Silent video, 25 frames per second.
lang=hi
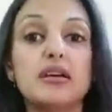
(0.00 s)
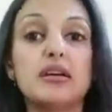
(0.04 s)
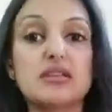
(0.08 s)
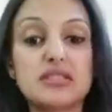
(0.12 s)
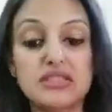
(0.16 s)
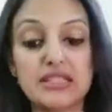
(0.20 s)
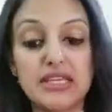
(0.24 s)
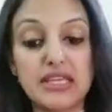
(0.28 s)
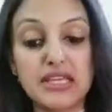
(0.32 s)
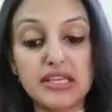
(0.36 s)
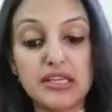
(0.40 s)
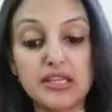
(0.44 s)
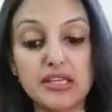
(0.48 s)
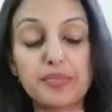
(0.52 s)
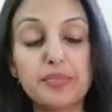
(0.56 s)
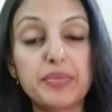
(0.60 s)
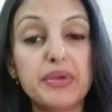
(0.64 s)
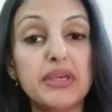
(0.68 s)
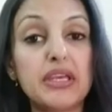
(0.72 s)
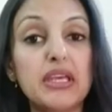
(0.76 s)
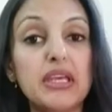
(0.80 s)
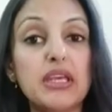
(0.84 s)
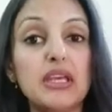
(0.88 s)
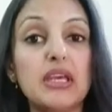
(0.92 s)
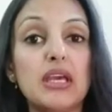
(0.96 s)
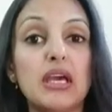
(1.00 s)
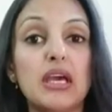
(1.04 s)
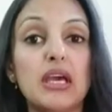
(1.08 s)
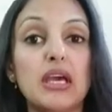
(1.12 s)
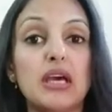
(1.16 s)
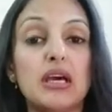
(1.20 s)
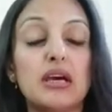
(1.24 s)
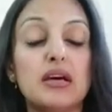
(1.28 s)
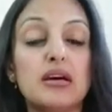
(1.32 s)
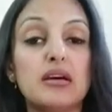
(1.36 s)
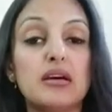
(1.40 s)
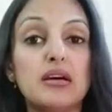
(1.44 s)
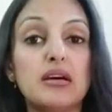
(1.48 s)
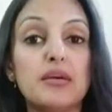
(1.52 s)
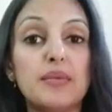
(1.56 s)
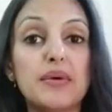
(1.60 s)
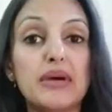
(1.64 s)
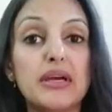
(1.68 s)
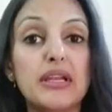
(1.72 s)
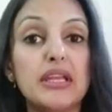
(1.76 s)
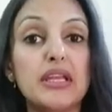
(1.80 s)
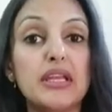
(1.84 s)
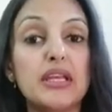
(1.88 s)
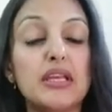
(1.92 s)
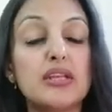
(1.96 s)
जिंक भी आ,
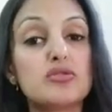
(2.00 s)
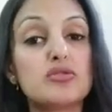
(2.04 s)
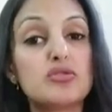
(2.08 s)
हमारी